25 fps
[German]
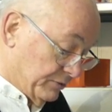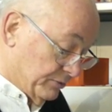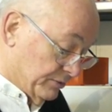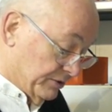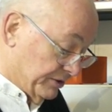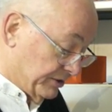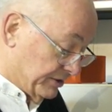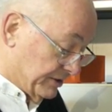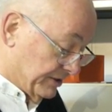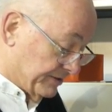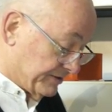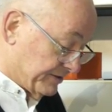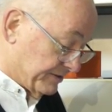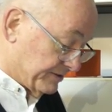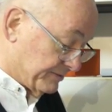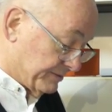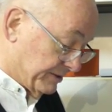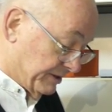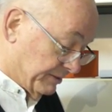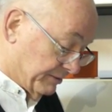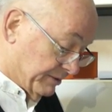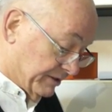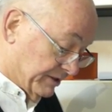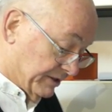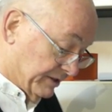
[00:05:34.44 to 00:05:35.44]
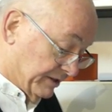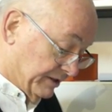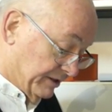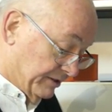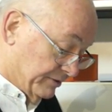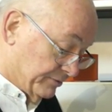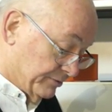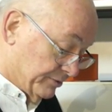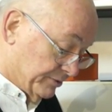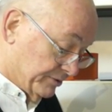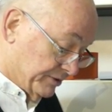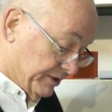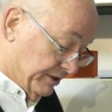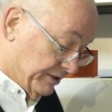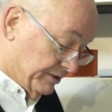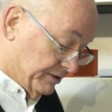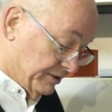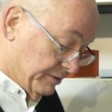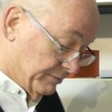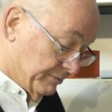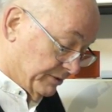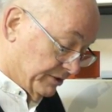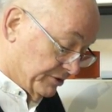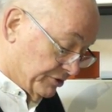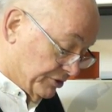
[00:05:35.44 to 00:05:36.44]
nur, ich lasse das mal hier mal drehen, Rotate
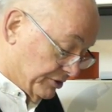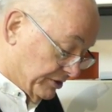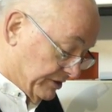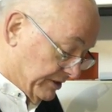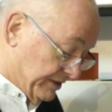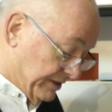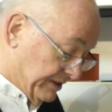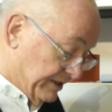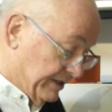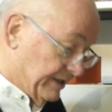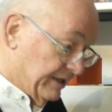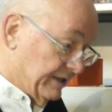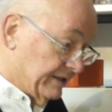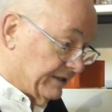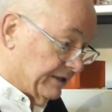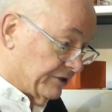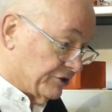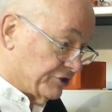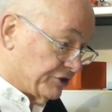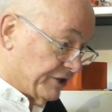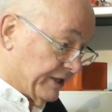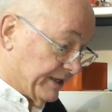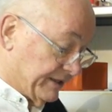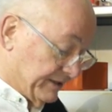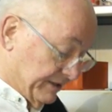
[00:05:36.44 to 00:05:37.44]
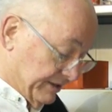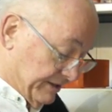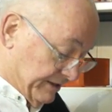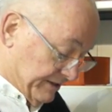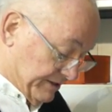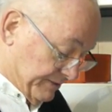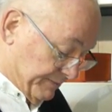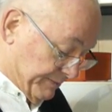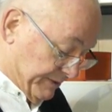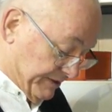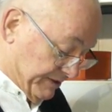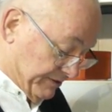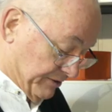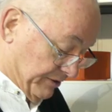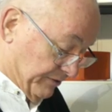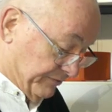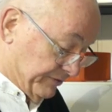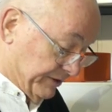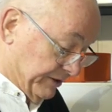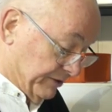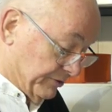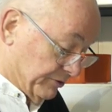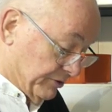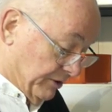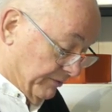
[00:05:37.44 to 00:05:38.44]
Image, dann stellt er das Bild auf
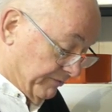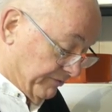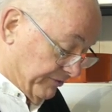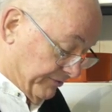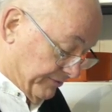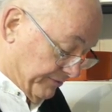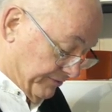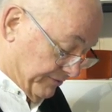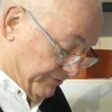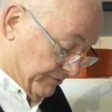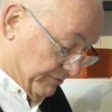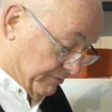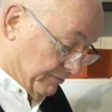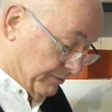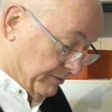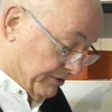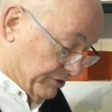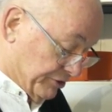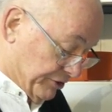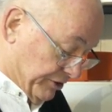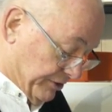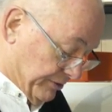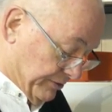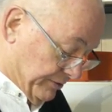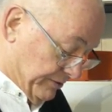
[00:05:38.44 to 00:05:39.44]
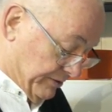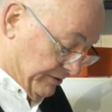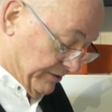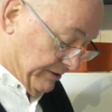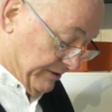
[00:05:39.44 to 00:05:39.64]
den Kopf. Wollen wir mal schauen.